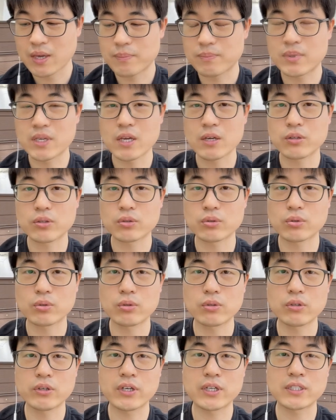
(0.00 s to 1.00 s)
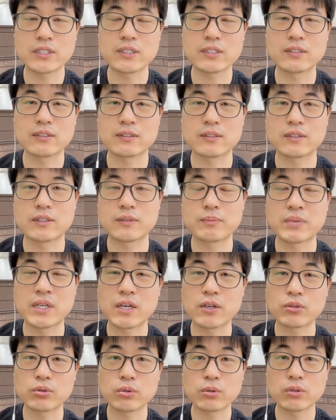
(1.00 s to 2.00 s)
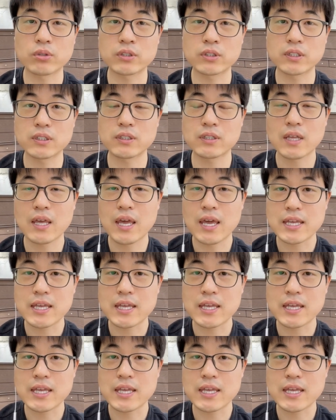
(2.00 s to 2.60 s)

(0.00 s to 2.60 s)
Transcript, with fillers: 비행 컨트롤러에는 비행 컨트롤러는